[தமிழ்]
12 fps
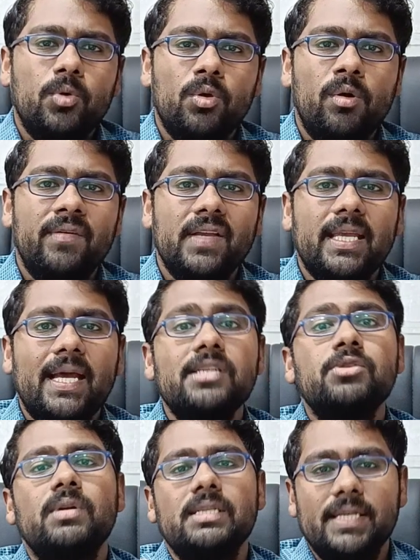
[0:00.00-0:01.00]
பொதுவாகவே
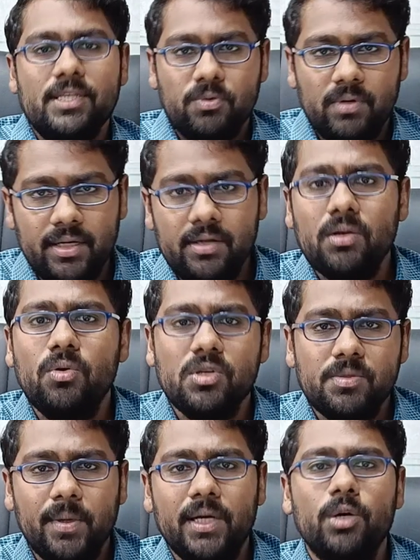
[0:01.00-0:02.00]
கேஷுவல் செக்ஷுவல்
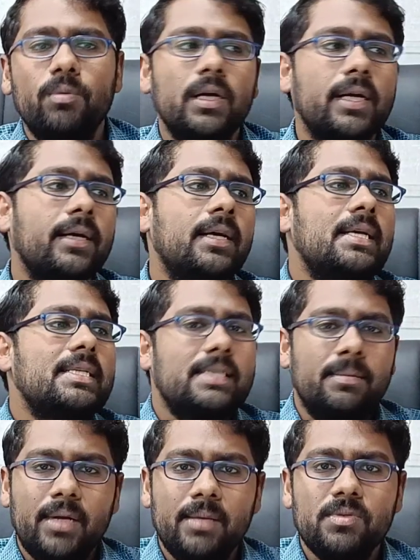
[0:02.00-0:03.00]
இன்டர்கோர்ஸ் பண்ணுறவங்க
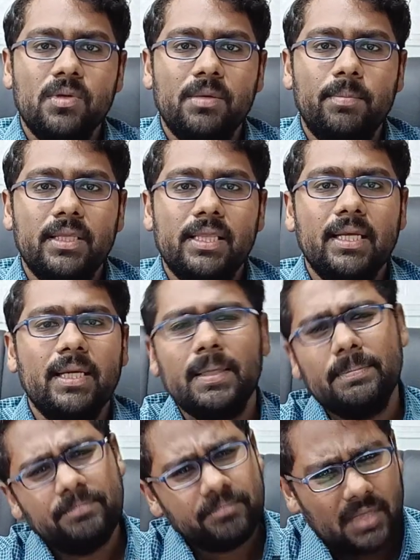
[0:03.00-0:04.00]
சம்டைம்ஸ் வந்து
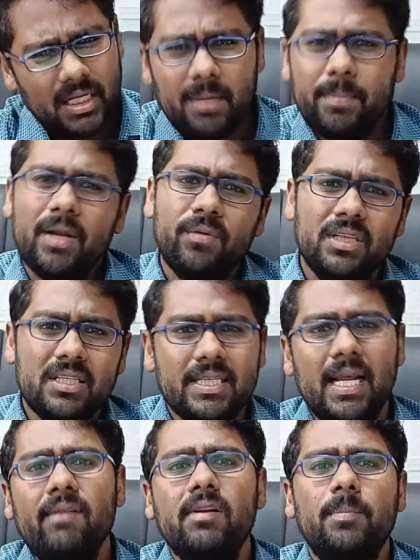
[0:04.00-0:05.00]
பார்த்திங்கன்னா நிறைய பேர் வந்து
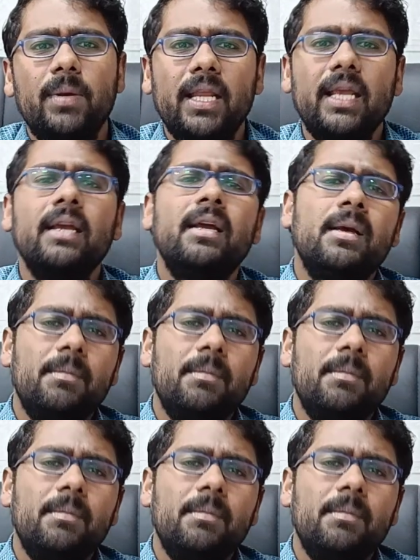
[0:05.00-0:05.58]
ட்ராவல் பண்ணி